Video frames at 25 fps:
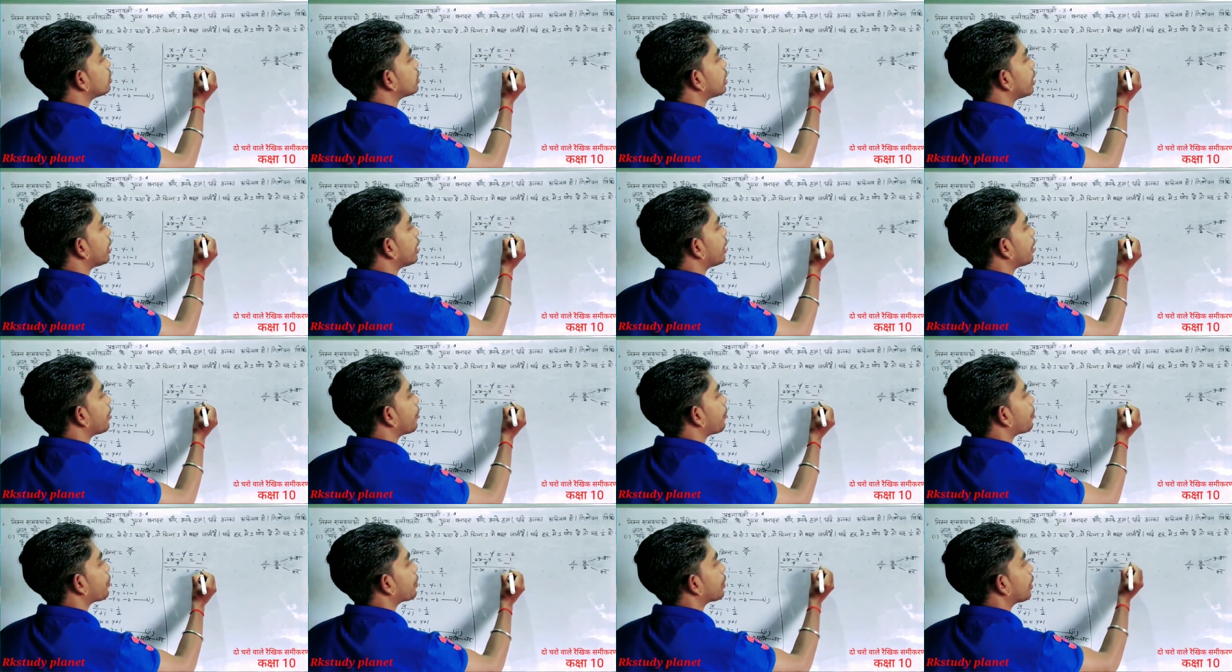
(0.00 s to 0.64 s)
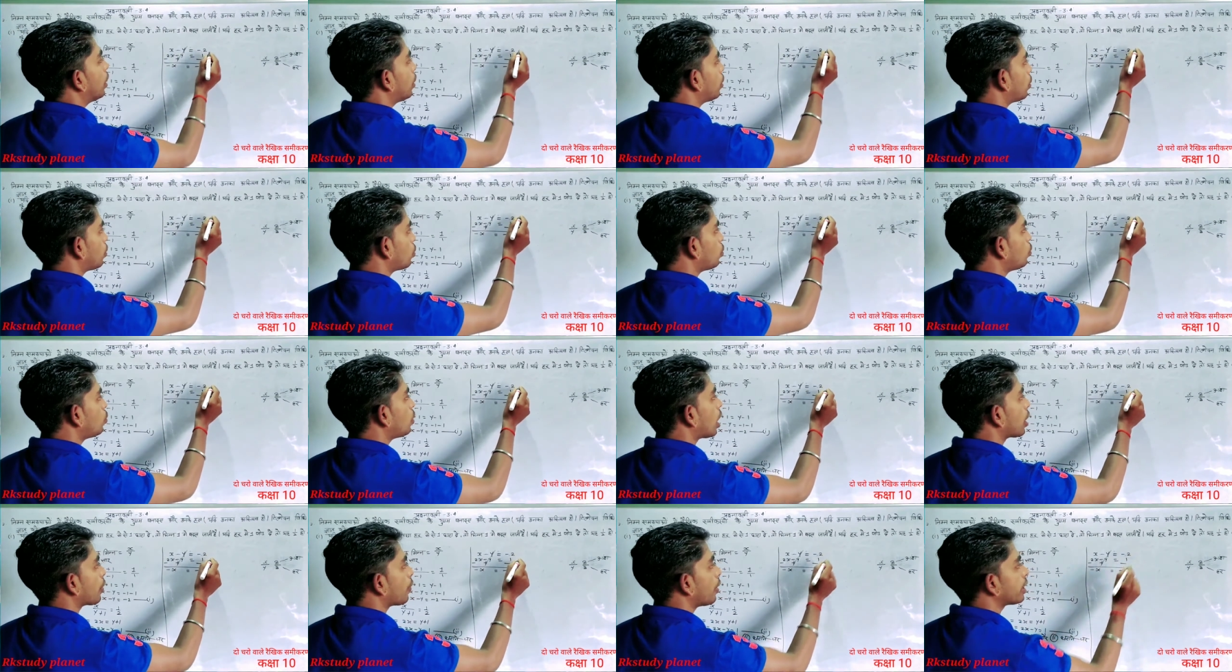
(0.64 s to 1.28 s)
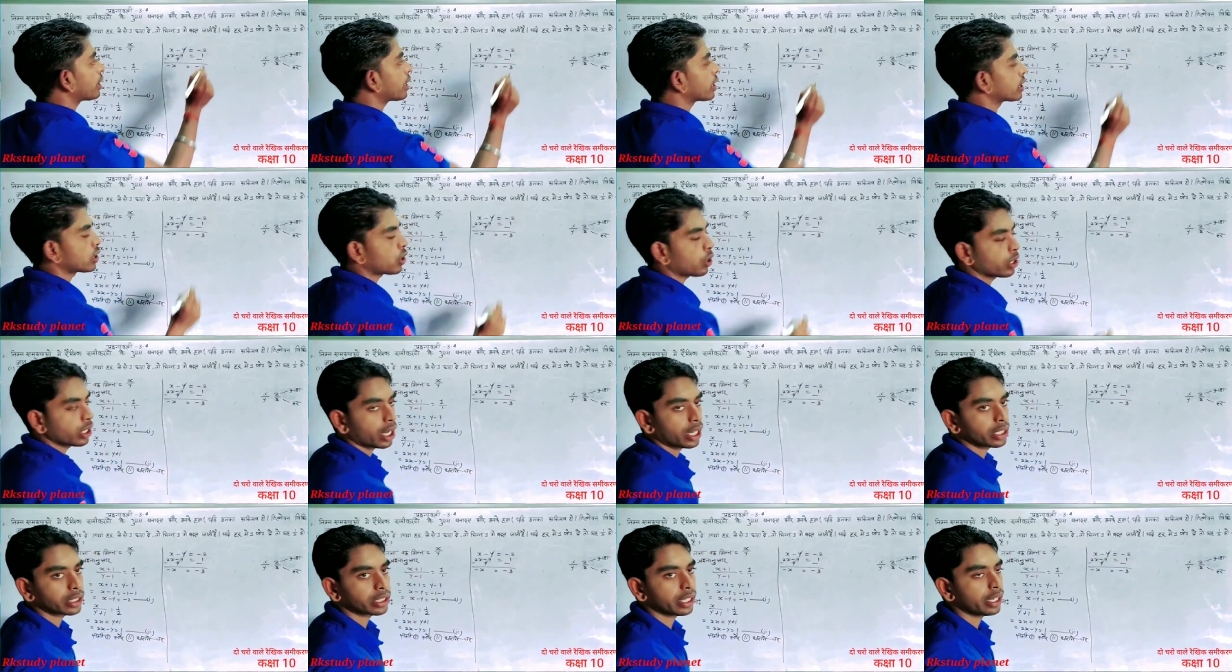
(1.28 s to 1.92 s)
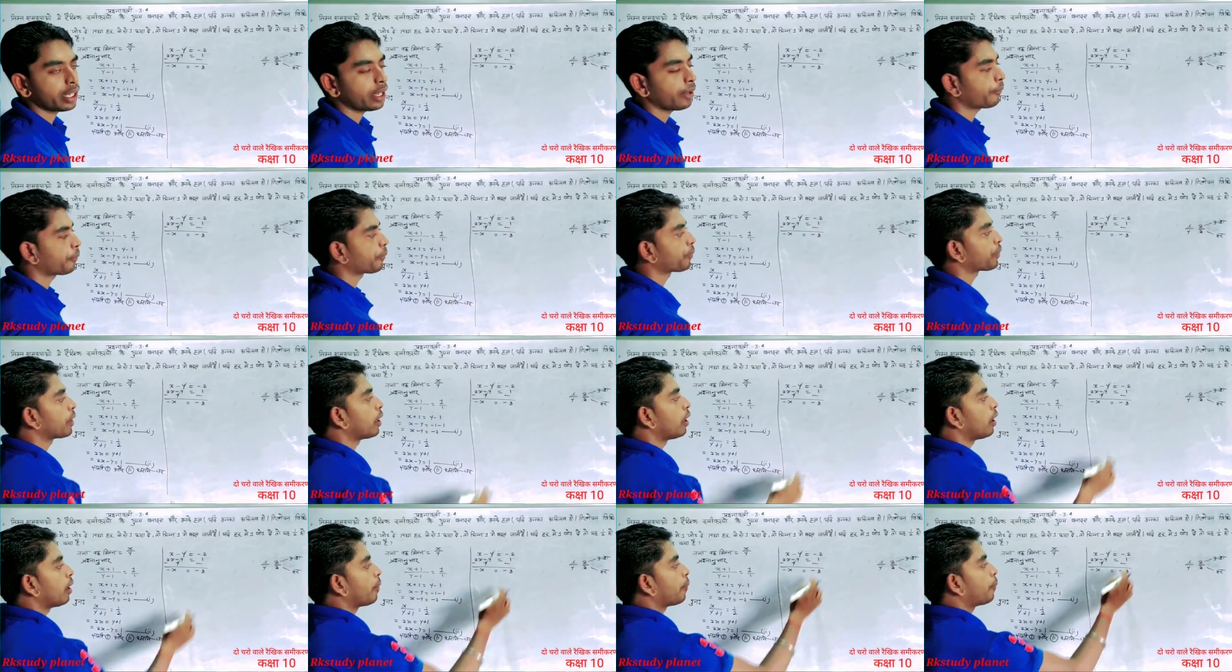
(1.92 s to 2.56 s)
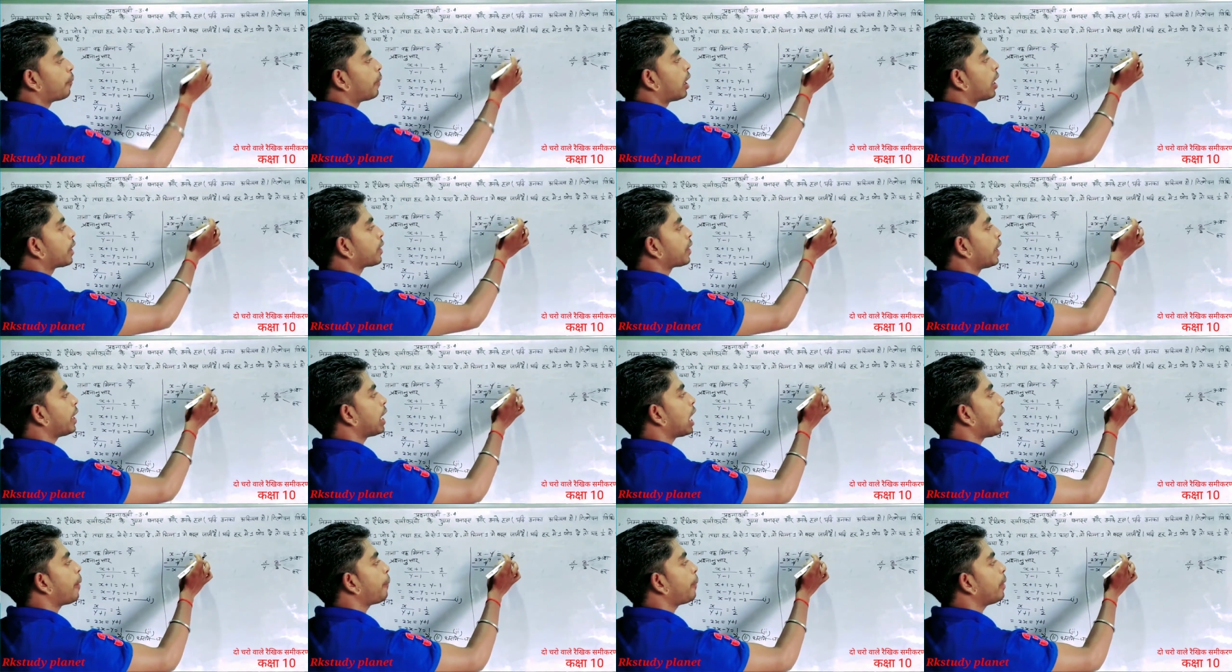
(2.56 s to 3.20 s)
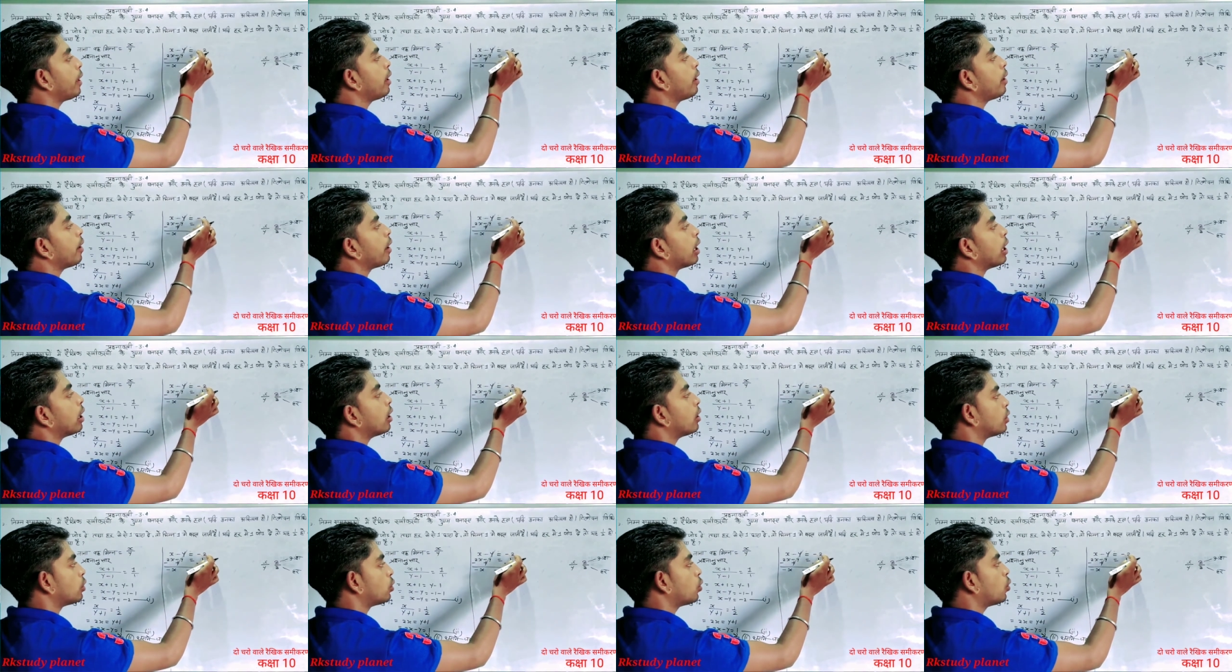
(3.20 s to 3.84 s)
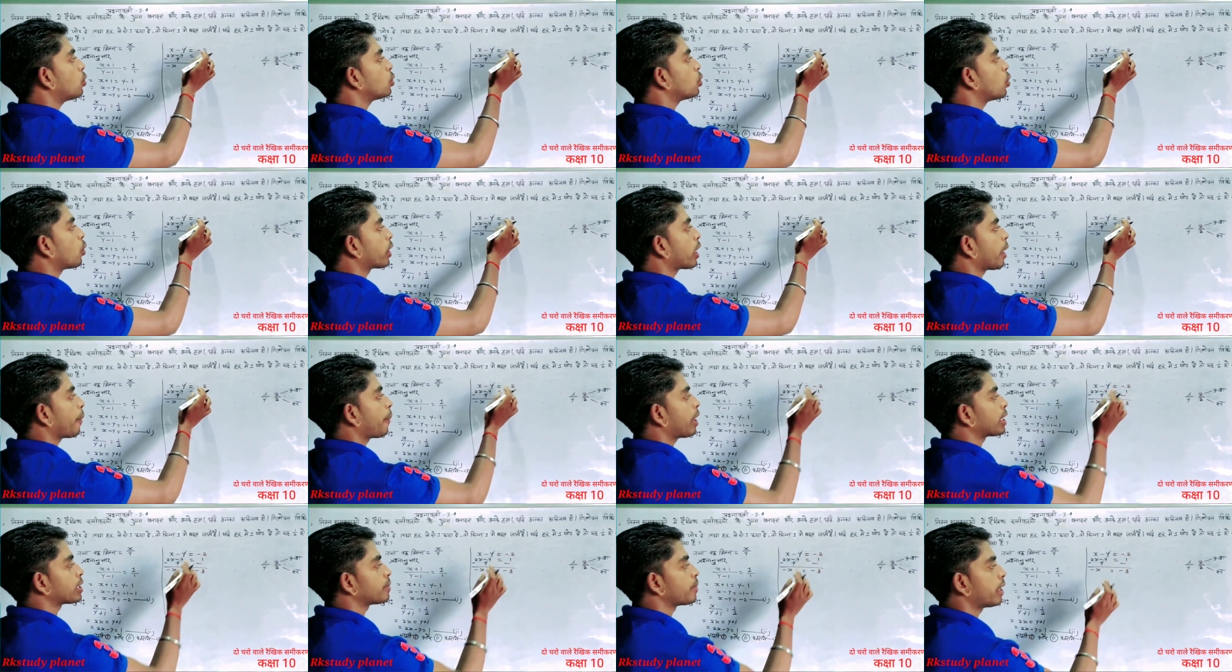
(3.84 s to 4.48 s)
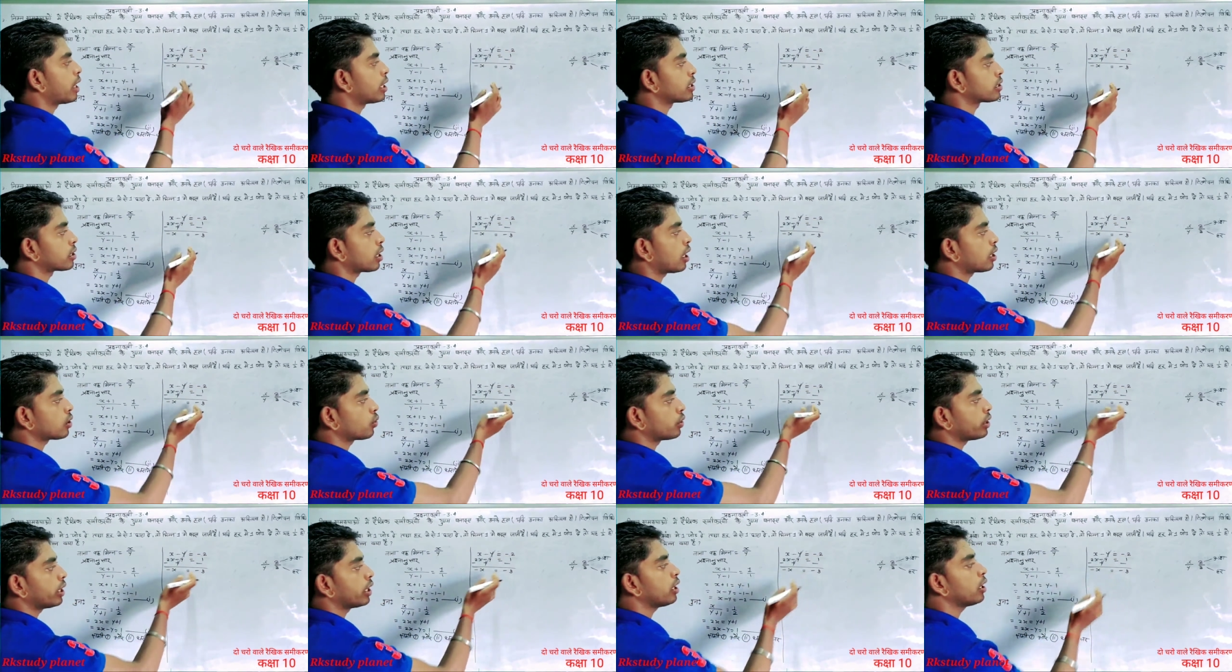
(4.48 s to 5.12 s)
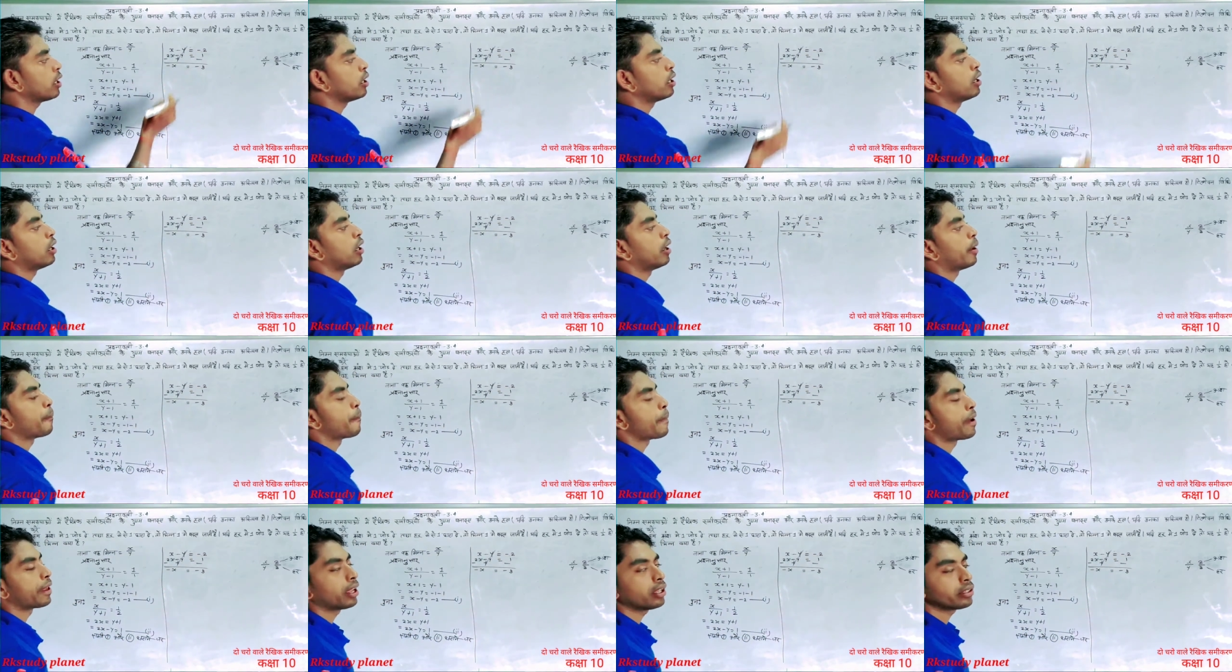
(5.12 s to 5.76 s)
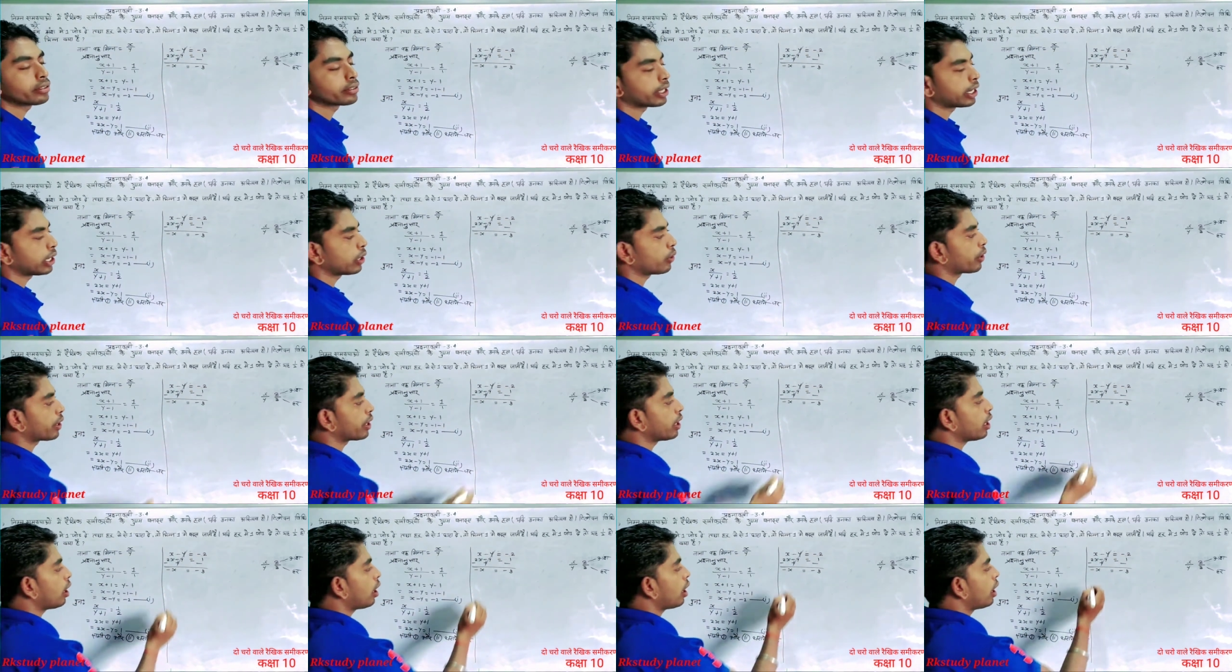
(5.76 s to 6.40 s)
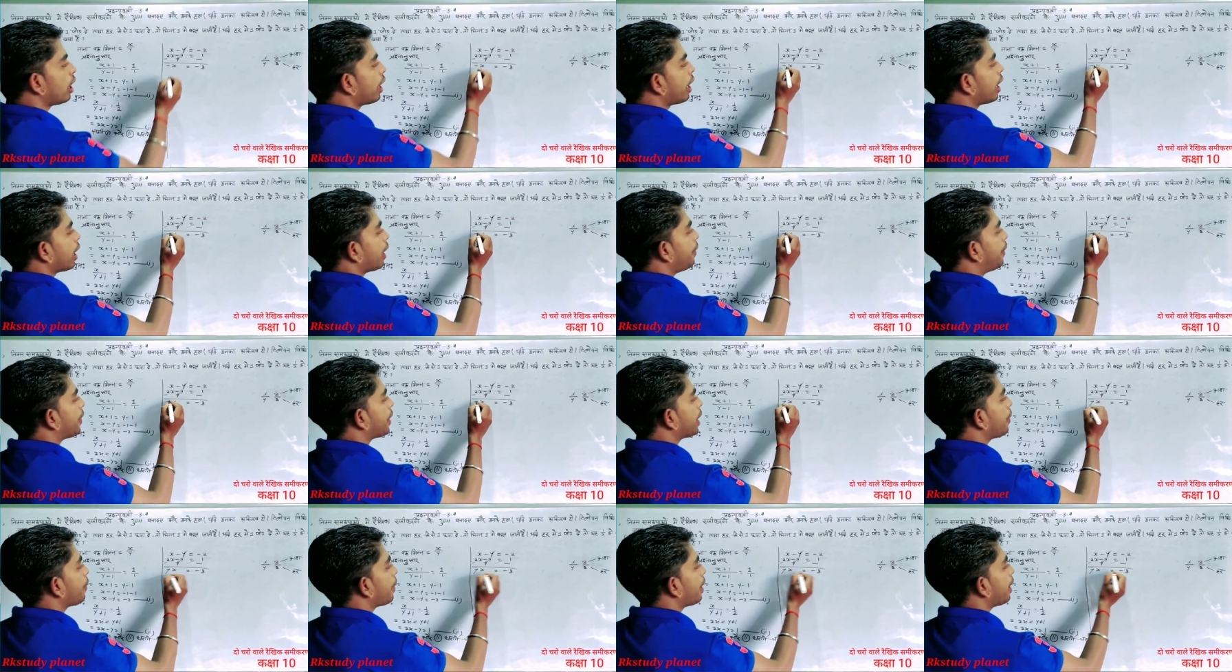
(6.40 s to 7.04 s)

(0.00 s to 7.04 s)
थ्री टू और वन कितना हो जाएगा थ्री बड़ा था यहाँ पे दो दो के पास माइनस था तो ये माइनस थ्री हो गया देखिए